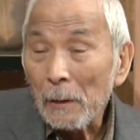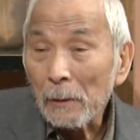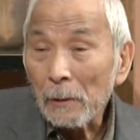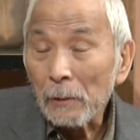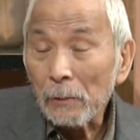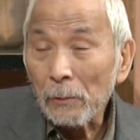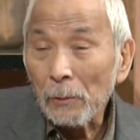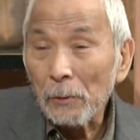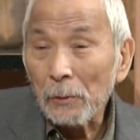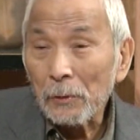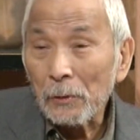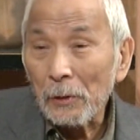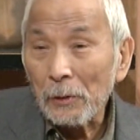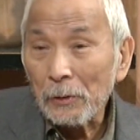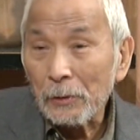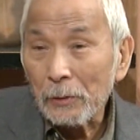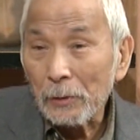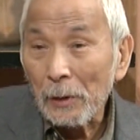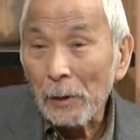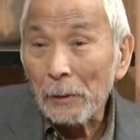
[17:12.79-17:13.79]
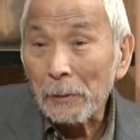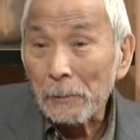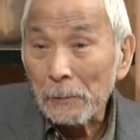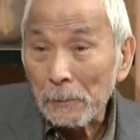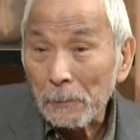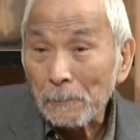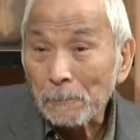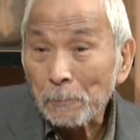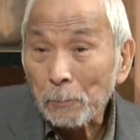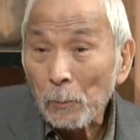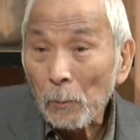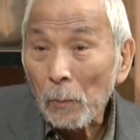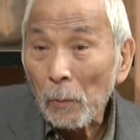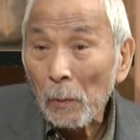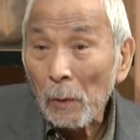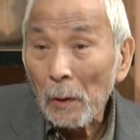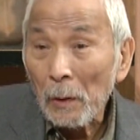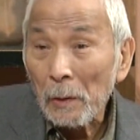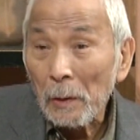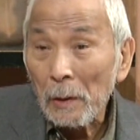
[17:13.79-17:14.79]
広い哲学
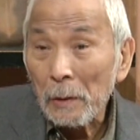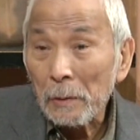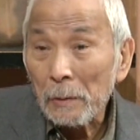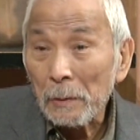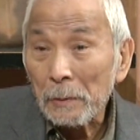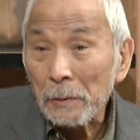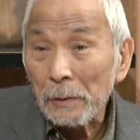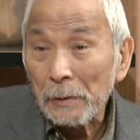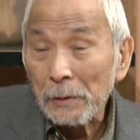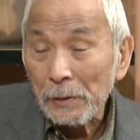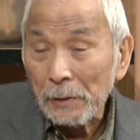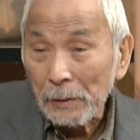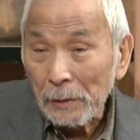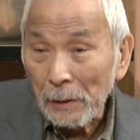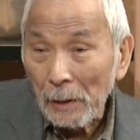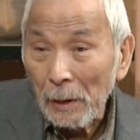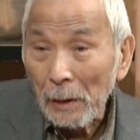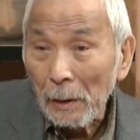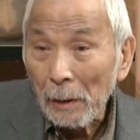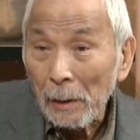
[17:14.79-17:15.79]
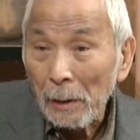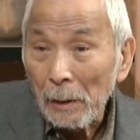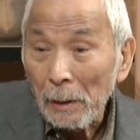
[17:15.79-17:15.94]
あるいは歴史観、